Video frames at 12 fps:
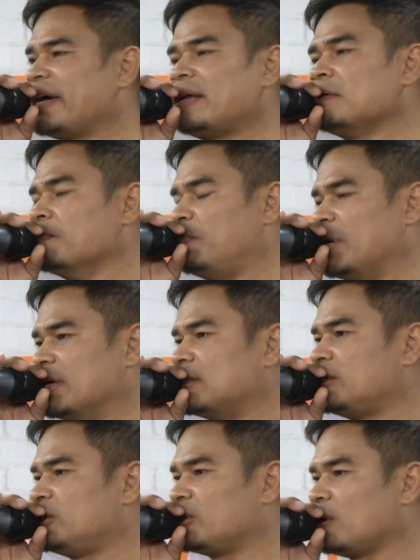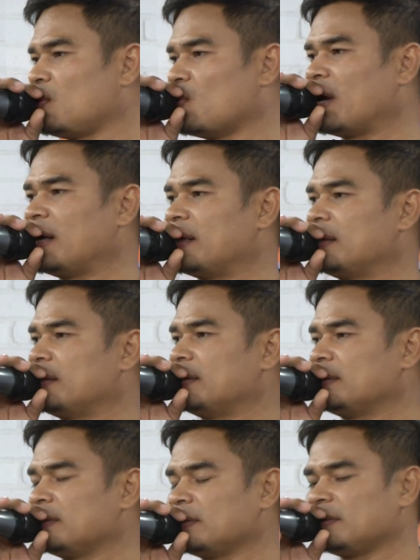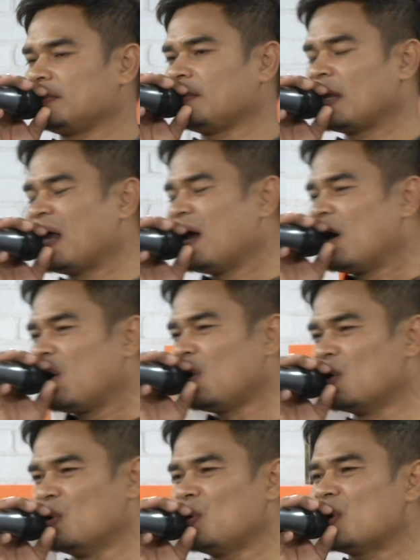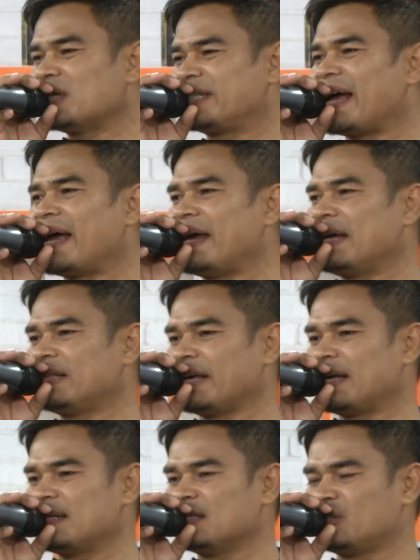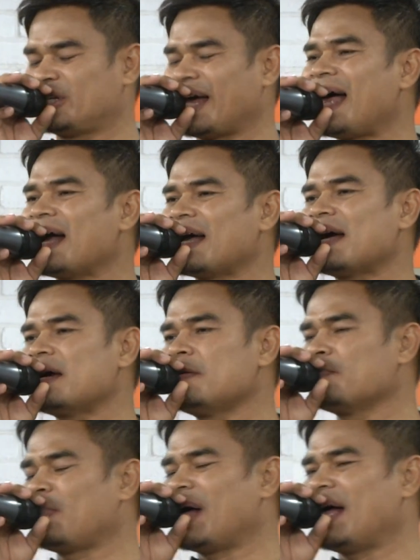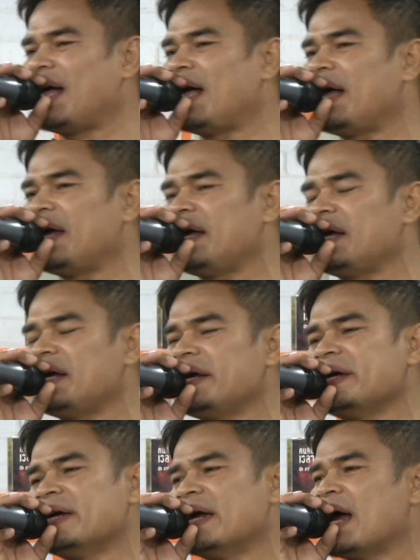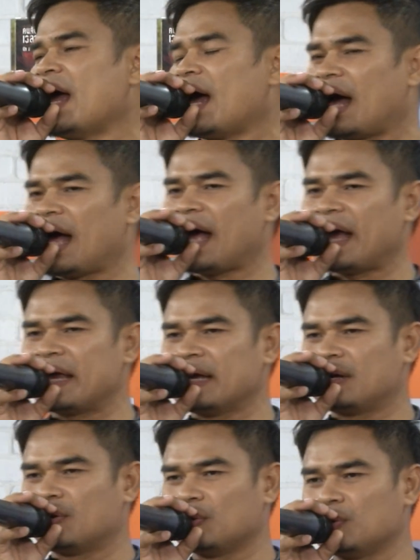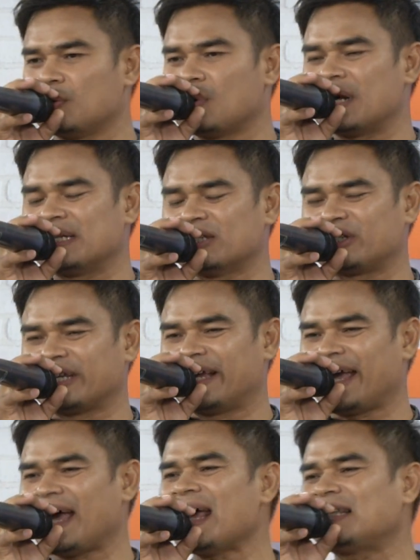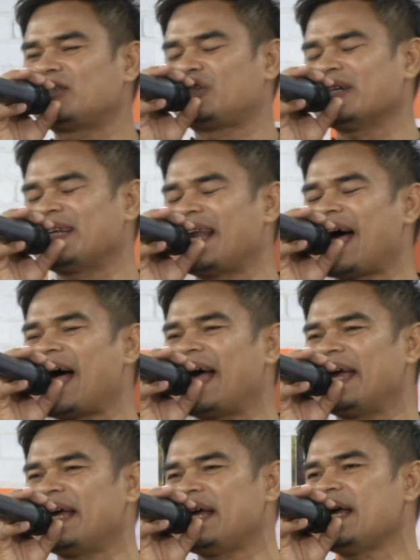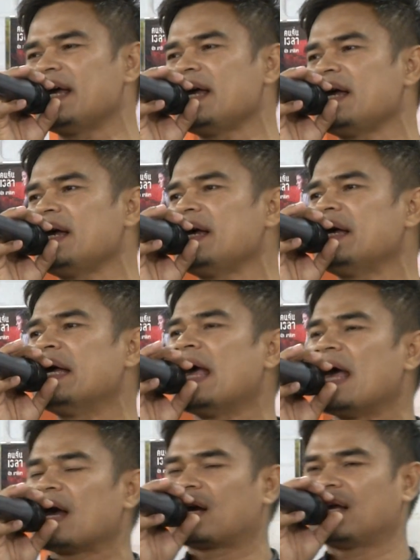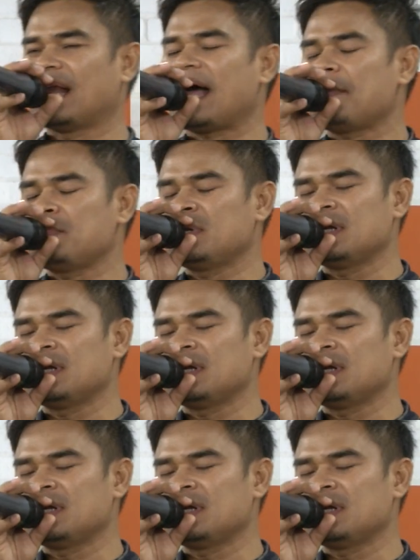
เต้นผิดจังหวะ หัวใจเต้นช้าเกินไป ไอ้ควรสิเฮ็ดจังใด กล้าม